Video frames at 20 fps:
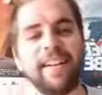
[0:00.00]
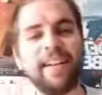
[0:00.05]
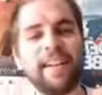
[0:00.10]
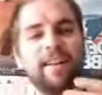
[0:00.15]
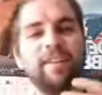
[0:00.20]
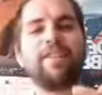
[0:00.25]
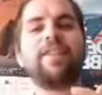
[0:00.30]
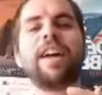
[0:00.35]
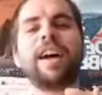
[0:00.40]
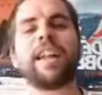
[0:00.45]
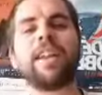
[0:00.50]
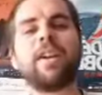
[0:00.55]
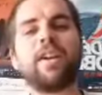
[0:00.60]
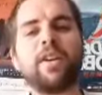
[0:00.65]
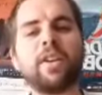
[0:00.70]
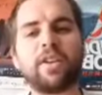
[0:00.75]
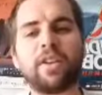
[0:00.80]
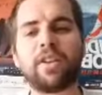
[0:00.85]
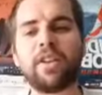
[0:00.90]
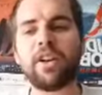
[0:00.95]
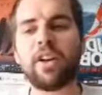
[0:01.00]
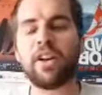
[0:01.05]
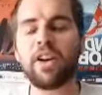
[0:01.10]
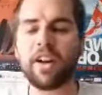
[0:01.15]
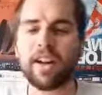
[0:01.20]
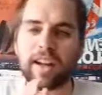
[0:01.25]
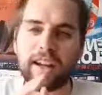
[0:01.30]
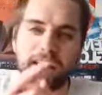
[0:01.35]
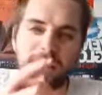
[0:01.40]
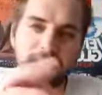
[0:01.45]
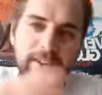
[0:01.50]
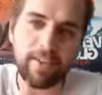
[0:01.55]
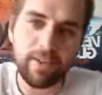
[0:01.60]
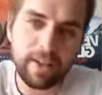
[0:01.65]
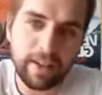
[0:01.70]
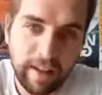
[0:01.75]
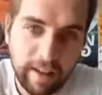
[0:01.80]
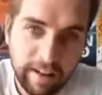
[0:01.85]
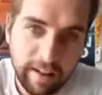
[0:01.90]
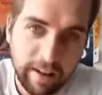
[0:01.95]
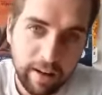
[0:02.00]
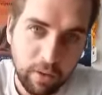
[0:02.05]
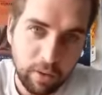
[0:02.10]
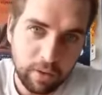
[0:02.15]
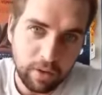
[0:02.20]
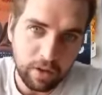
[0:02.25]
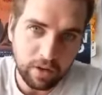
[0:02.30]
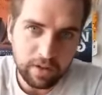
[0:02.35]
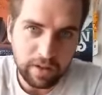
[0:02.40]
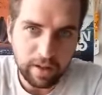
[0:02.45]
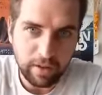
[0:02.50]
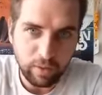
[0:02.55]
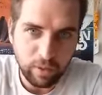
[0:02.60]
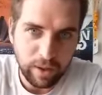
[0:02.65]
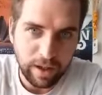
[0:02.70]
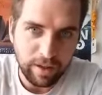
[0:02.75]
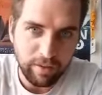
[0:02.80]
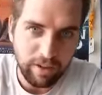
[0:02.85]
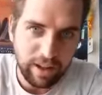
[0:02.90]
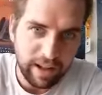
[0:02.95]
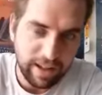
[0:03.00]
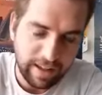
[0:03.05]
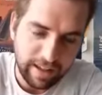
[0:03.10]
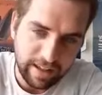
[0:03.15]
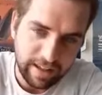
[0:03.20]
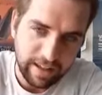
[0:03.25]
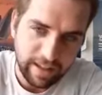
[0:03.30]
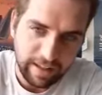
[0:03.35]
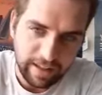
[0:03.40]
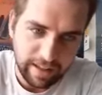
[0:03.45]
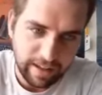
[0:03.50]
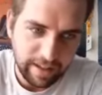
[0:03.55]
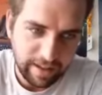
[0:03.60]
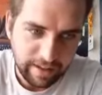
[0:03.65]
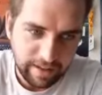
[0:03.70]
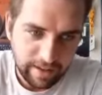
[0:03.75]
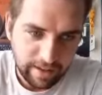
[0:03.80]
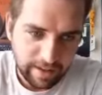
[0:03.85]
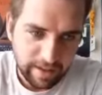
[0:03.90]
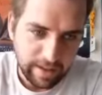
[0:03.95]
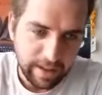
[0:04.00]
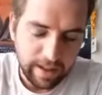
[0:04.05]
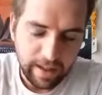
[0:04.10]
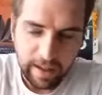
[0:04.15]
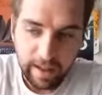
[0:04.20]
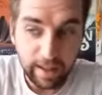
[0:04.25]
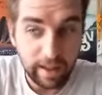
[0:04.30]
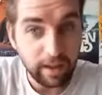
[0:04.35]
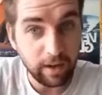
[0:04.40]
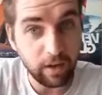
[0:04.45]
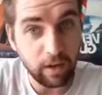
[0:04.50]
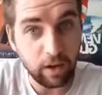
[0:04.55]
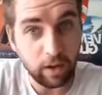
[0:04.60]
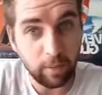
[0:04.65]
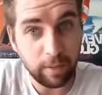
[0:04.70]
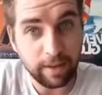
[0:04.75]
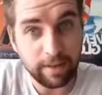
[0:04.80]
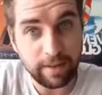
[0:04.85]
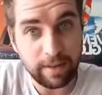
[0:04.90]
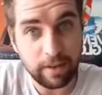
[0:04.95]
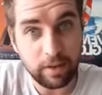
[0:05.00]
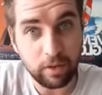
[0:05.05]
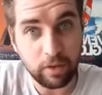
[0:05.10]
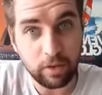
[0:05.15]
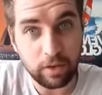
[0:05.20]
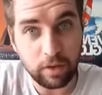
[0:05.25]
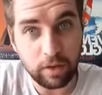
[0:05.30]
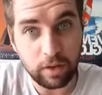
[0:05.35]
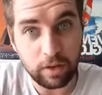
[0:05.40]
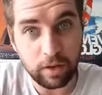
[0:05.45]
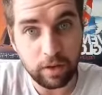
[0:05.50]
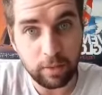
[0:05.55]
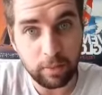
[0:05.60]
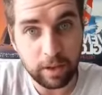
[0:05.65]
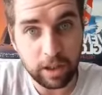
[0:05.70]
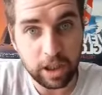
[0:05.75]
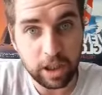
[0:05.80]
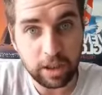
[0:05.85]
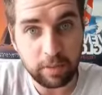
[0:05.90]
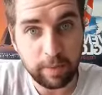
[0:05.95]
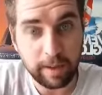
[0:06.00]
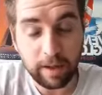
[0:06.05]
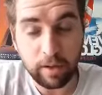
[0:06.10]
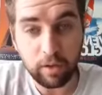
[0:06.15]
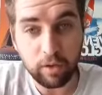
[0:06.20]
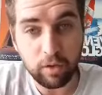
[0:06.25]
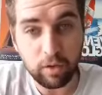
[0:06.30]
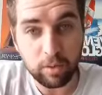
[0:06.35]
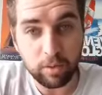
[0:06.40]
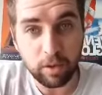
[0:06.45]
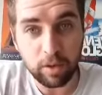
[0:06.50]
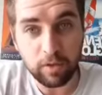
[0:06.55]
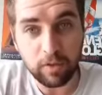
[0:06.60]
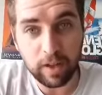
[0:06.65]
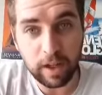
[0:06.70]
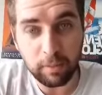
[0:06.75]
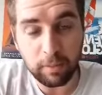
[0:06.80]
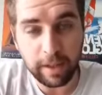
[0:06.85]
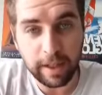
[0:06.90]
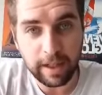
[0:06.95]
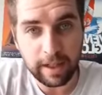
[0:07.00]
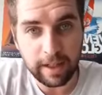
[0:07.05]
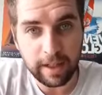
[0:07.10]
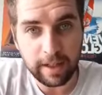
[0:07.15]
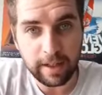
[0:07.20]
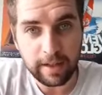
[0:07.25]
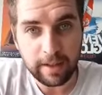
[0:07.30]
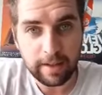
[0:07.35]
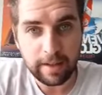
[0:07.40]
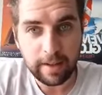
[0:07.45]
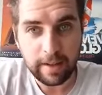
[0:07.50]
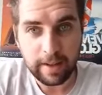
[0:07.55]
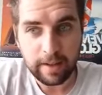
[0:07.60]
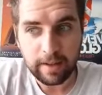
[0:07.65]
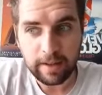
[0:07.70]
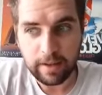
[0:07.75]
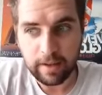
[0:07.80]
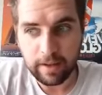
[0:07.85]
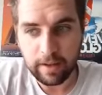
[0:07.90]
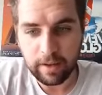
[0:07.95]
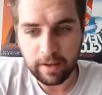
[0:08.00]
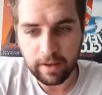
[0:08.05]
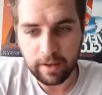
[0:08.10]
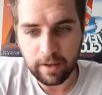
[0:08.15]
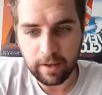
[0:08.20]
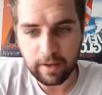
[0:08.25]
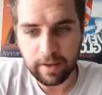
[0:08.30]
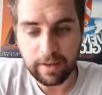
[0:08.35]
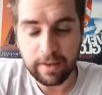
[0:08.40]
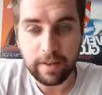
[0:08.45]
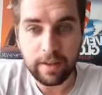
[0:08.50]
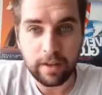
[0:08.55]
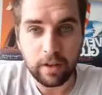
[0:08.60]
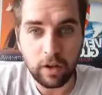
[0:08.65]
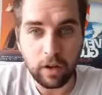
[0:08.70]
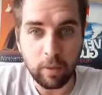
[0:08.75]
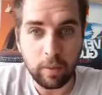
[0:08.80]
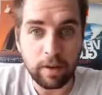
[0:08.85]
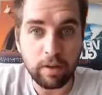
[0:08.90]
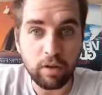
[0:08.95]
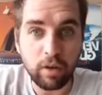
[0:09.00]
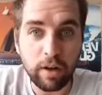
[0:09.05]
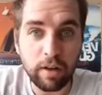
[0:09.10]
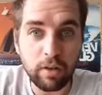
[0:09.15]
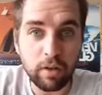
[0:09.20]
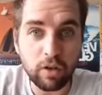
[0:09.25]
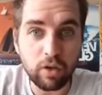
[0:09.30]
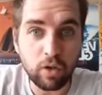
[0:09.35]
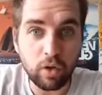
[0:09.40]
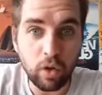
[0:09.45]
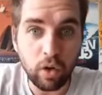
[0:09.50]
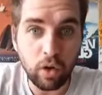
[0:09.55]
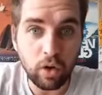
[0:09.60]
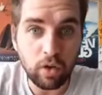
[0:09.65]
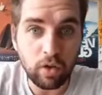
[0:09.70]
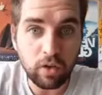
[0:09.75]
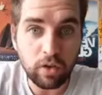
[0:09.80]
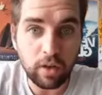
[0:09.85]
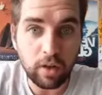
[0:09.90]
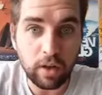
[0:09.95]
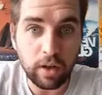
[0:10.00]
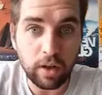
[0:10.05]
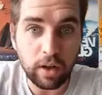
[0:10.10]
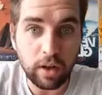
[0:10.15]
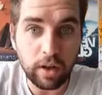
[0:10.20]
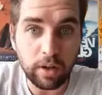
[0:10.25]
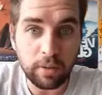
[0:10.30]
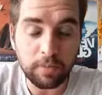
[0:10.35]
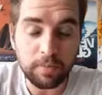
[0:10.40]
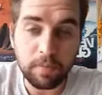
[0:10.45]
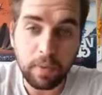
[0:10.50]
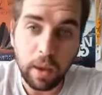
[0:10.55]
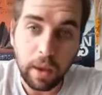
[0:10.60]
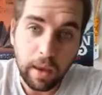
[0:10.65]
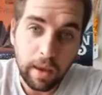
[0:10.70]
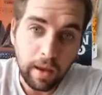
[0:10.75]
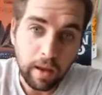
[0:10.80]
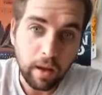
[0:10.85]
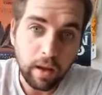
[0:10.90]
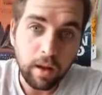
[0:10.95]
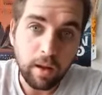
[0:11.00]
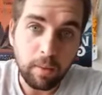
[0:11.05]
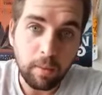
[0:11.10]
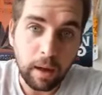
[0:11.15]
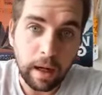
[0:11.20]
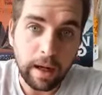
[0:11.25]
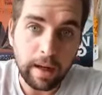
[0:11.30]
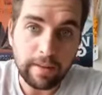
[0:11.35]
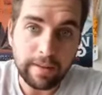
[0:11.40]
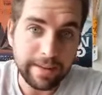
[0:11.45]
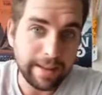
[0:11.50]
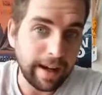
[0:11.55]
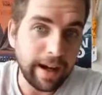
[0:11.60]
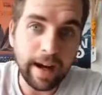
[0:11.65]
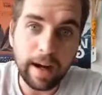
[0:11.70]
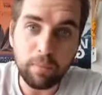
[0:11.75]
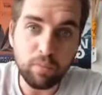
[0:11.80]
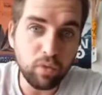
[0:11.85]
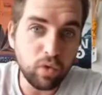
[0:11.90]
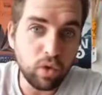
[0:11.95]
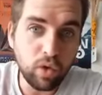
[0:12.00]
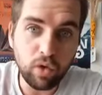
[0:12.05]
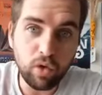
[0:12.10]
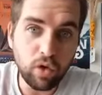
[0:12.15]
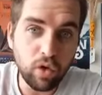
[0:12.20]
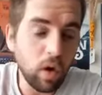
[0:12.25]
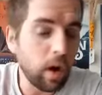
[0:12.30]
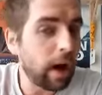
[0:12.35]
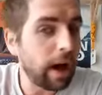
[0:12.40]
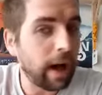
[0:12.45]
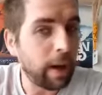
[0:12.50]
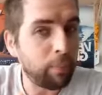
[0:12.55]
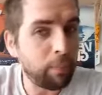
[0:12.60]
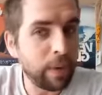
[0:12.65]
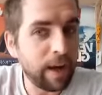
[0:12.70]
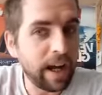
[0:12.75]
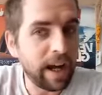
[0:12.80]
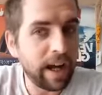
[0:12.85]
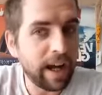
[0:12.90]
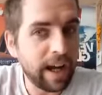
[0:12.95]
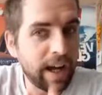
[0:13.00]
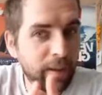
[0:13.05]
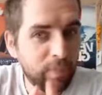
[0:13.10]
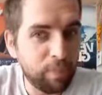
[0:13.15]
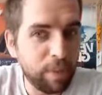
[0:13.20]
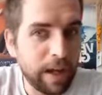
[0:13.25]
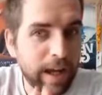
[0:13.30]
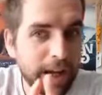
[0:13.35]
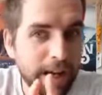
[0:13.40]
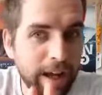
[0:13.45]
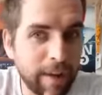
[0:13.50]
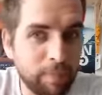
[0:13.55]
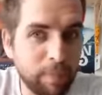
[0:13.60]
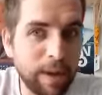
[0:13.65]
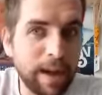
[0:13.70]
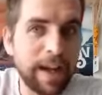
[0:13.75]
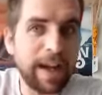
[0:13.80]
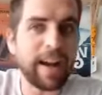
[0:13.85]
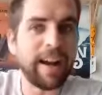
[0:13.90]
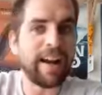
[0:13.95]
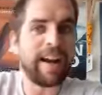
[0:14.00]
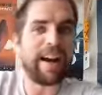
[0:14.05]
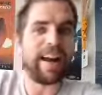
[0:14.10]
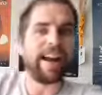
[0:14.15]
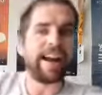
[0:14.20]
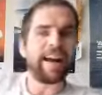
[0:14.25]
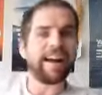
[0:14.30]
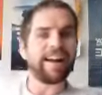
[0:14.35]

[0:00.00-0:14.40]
vert dans le cœur, et je suis très très content que ça soit un vert qui ait gagné. Et euh, bah sinon, euh, bah, j'espère que tout le monde va bien. Euh, sinon, bah, sur les autres courses, bah ça rame toujours. À part, à part, à part la